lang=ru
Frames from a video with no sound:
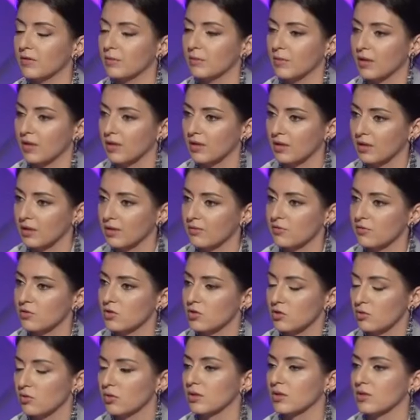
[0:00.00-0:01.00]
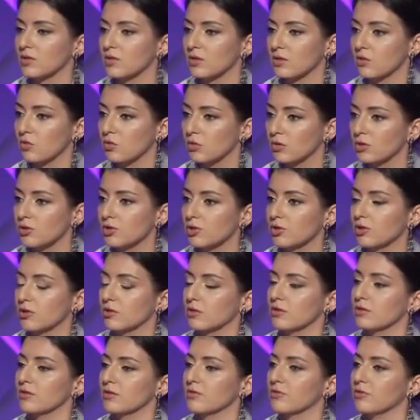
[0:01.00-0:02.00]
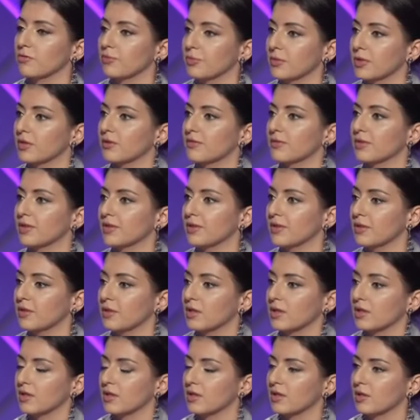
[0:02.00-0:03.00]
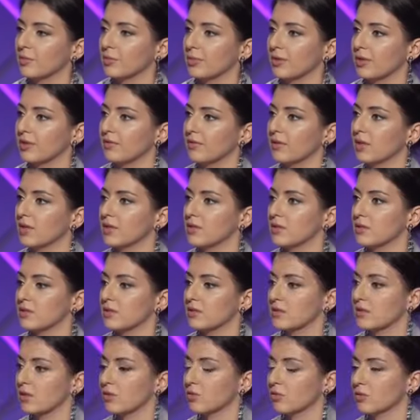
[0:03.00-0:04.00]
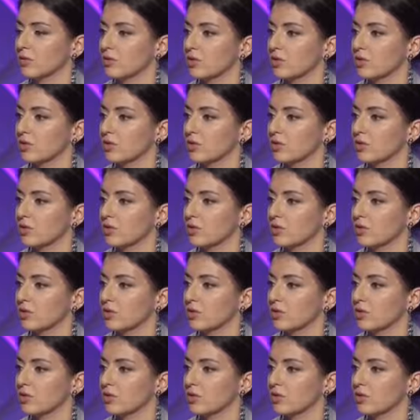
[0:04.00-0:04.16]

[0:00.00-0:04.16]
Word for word: могли все это закончить в первые дни, когда там появились эти зеленые